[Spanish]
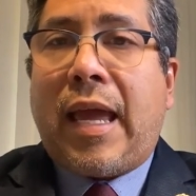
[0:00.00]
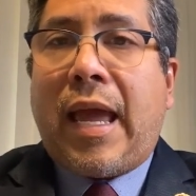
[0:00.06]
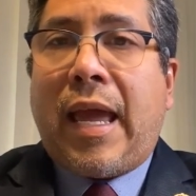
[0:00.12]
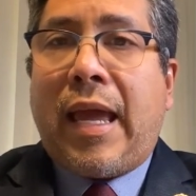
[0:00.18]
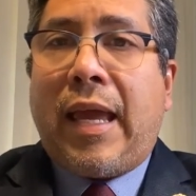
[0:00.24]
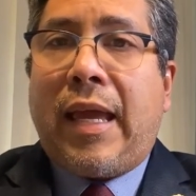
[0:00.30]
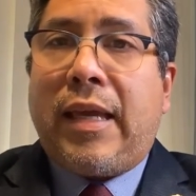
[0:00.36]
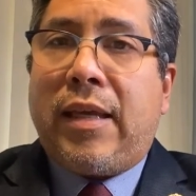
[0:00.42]

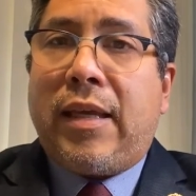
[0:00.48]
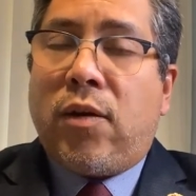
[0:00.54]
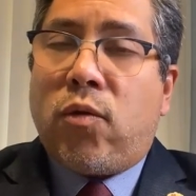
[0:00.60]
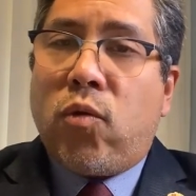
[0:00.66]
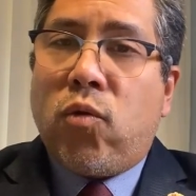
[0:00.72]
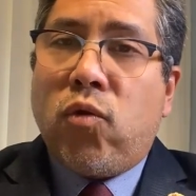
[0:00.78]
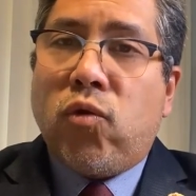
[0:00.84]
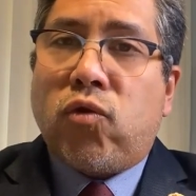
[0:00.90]
e eh,
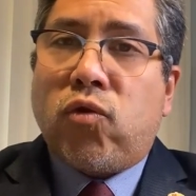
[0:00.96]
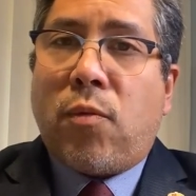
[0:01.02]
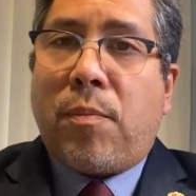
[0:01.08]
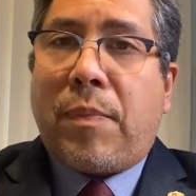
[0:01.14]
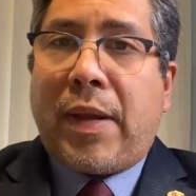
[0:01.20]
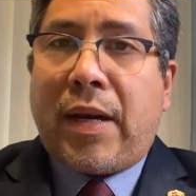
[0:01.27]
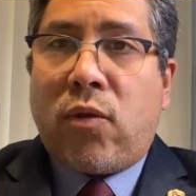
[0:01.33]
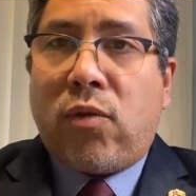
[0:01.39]

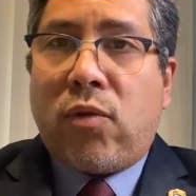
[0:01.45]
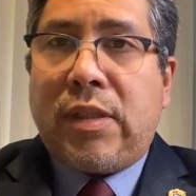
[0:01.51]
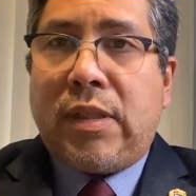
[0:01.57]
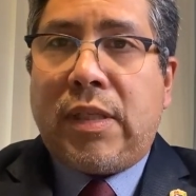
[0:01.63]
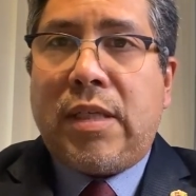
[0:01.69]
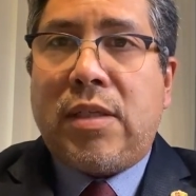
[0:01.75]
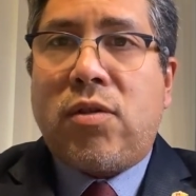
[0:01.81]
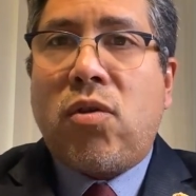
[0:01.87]
incluso para los
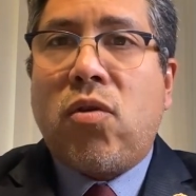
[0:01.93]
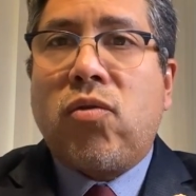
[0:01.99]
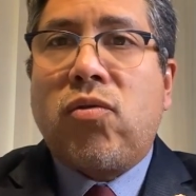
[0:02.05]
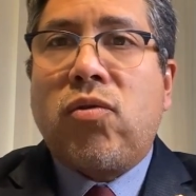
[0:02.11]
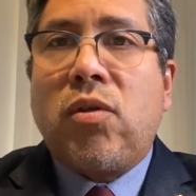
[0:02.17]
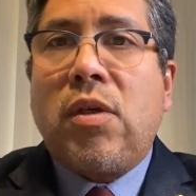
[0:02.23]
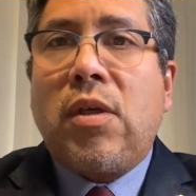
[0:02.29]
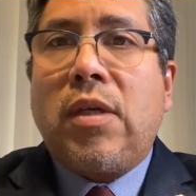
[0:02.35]

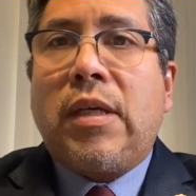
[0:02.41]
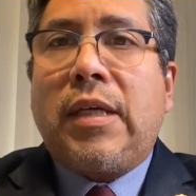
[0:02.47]
inicios